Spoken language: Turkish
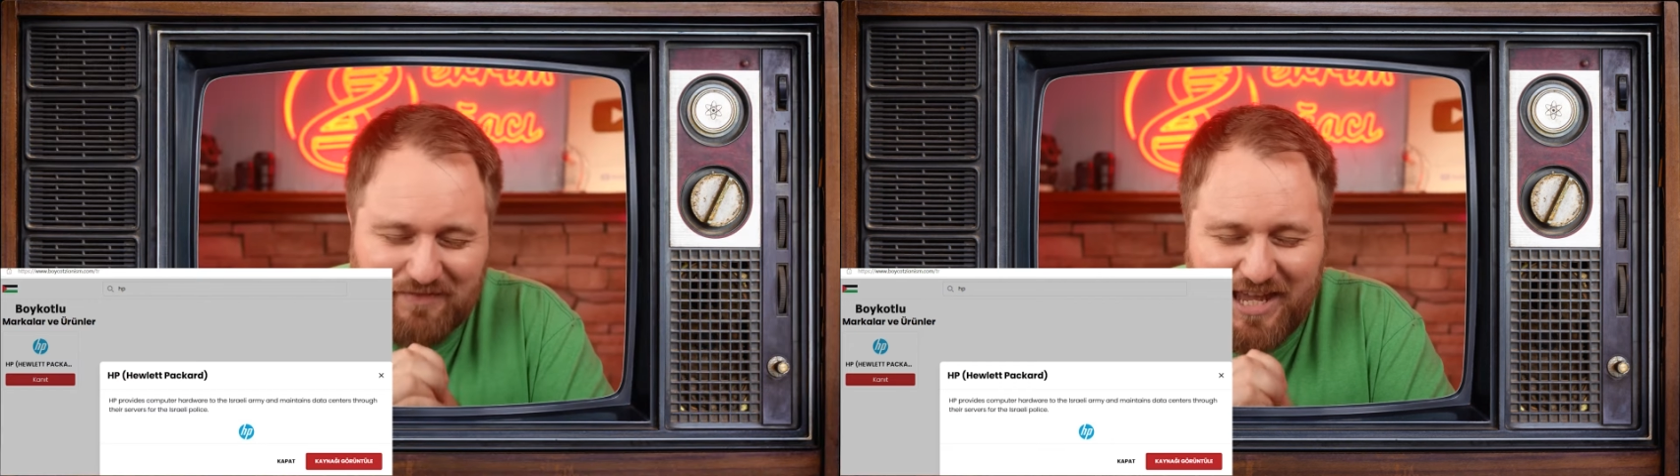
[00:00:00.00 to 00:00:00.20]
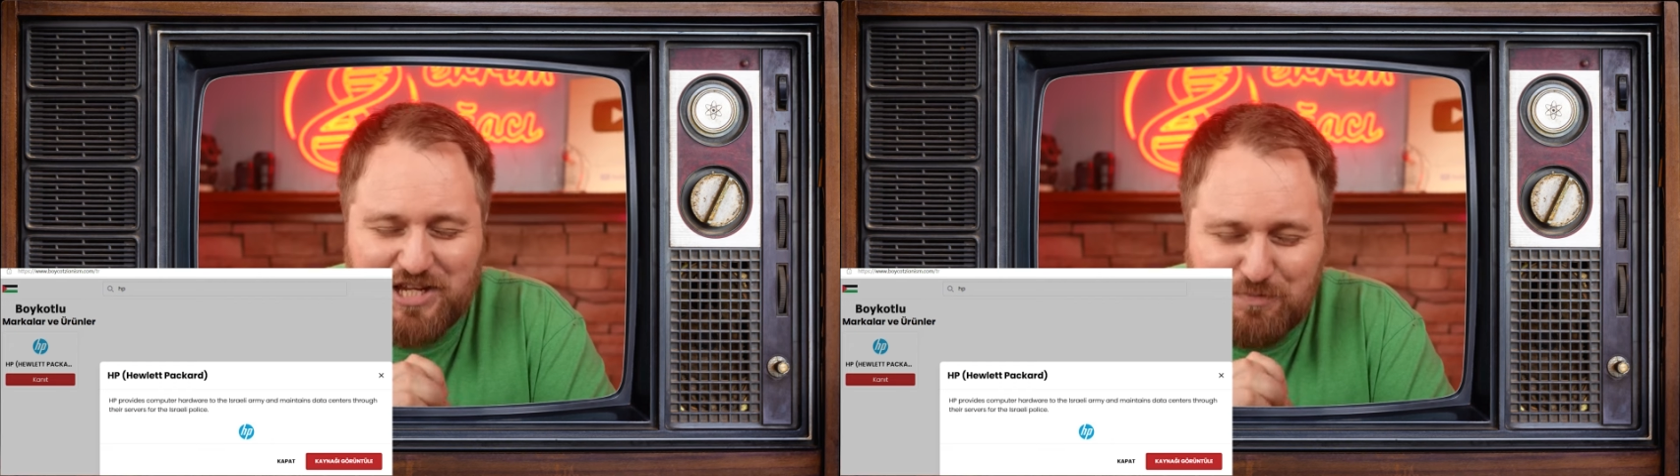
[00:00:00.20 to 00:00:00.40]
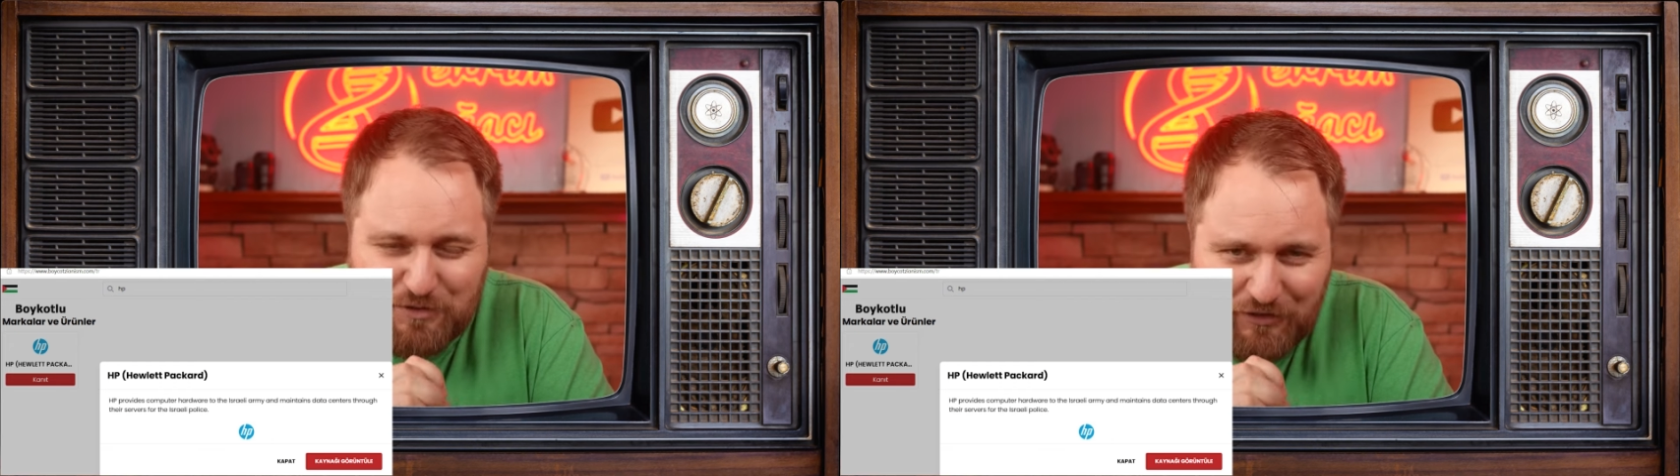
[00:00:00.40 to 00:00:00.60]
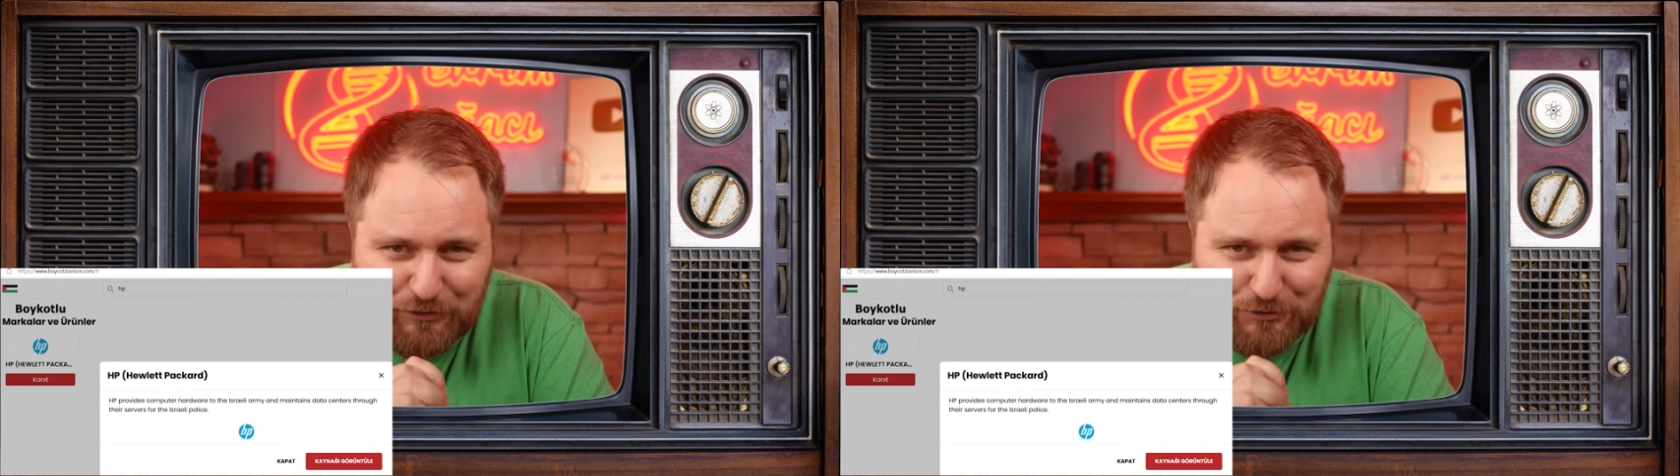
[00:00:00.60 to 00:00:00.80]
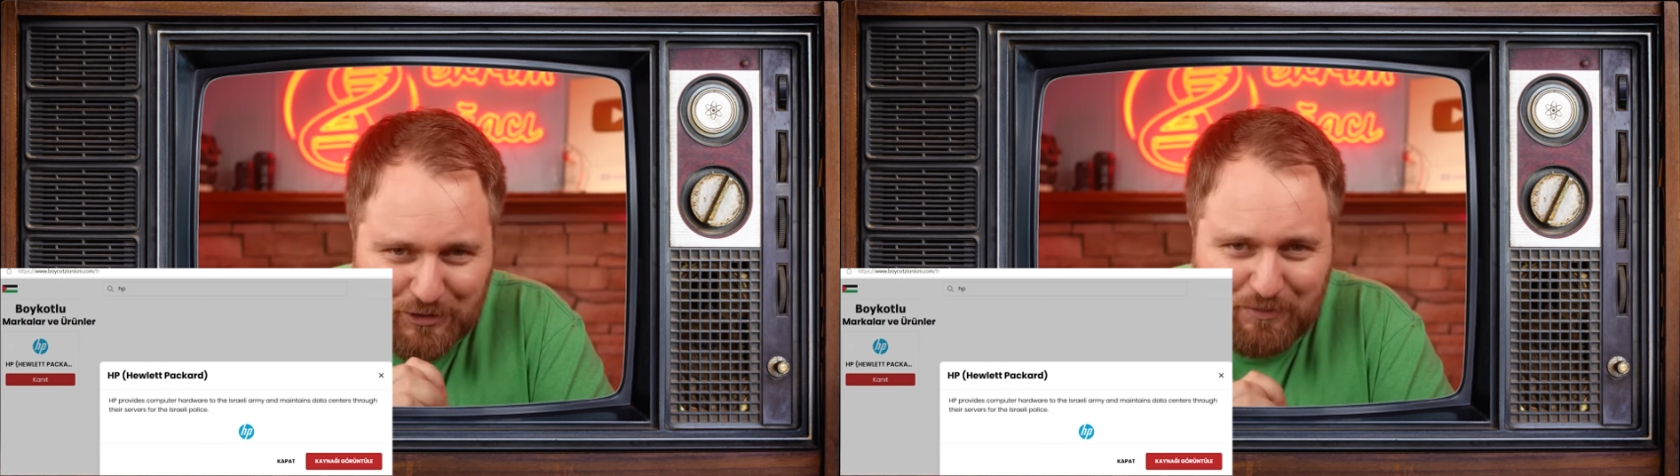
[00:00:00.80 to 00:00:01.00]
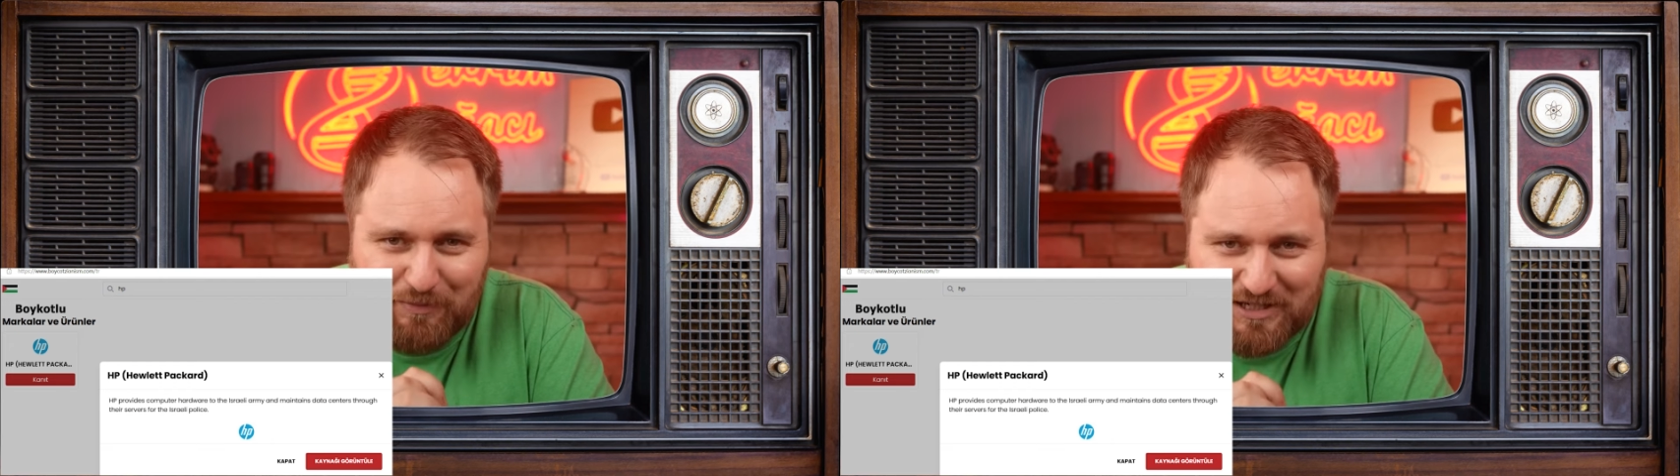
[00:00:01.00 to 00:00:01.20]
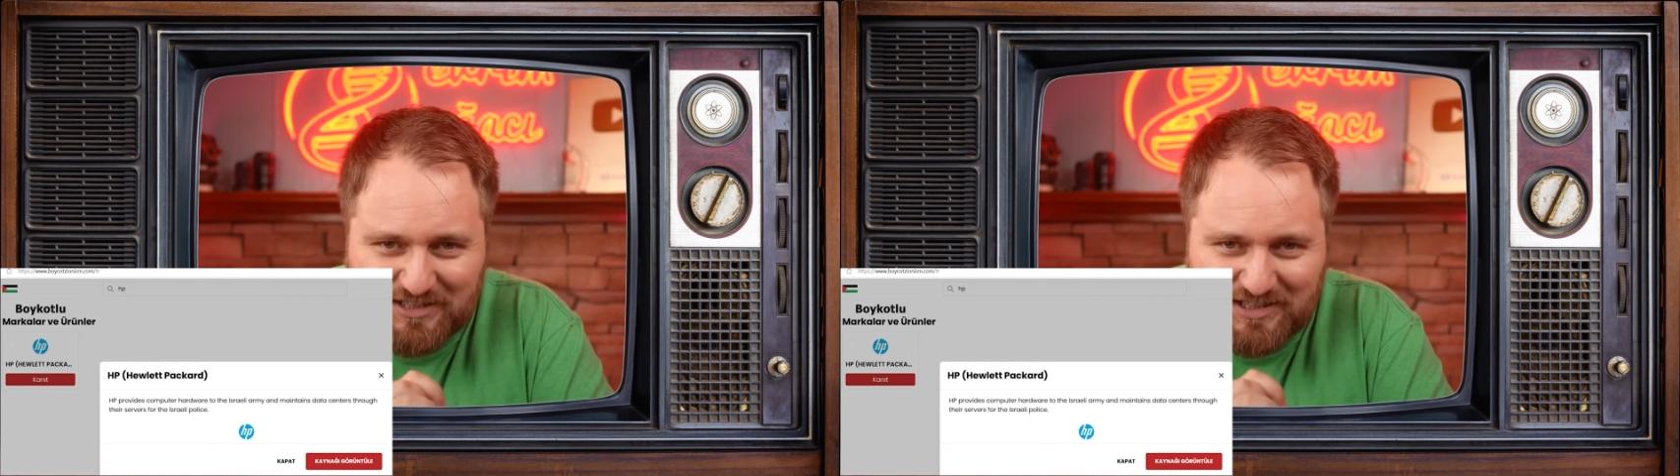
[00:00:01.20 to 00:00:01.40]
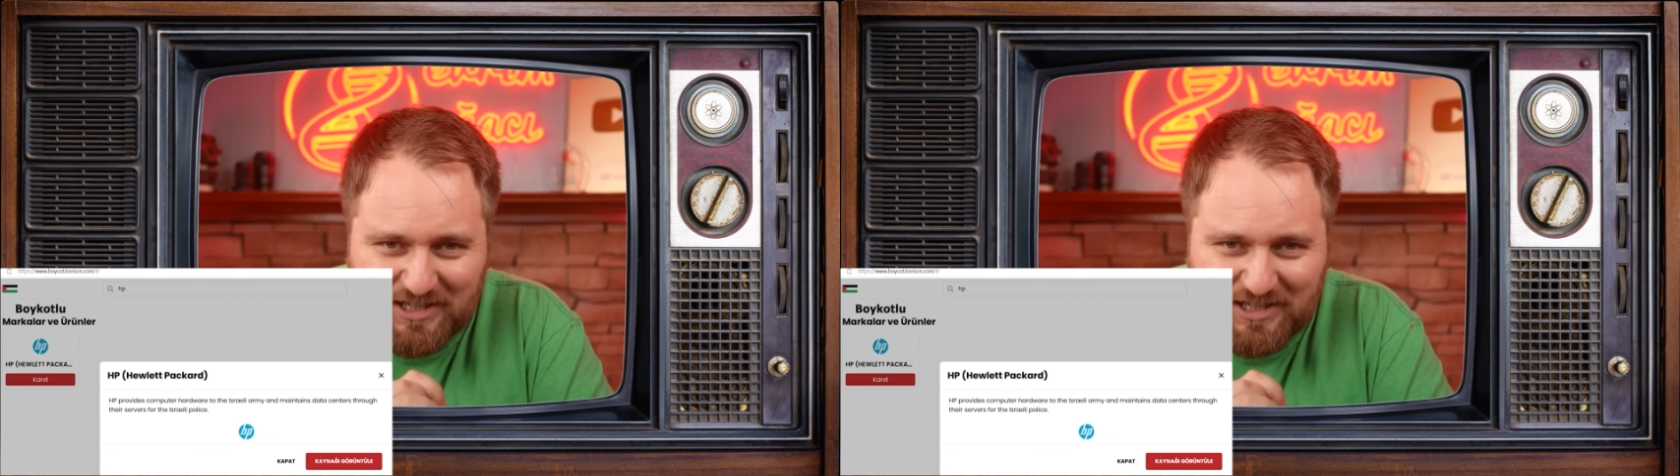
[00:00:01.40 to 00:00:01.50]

HP Victus'a bir bakın